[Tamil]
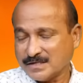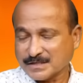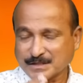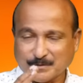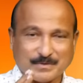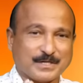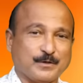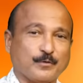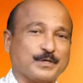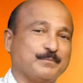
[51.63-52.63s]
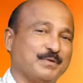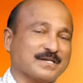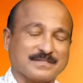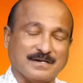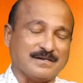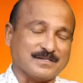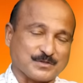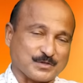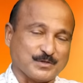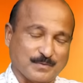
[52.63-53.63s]
ஆண்டவரை நோக்கி பார்த்தா
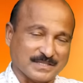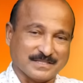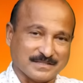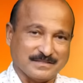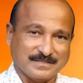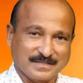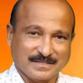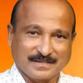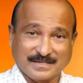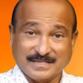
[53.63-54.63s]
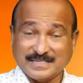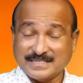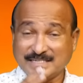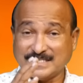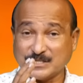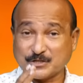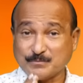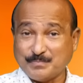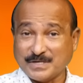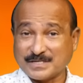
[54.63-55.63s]
ஆசீர்வாதங்கள் நீங்கள்
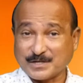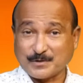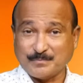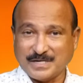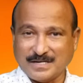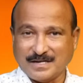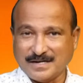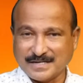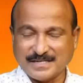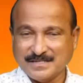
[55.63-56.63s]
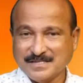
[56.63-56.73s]
நினச்சி பார்க்குறக்கு மேலான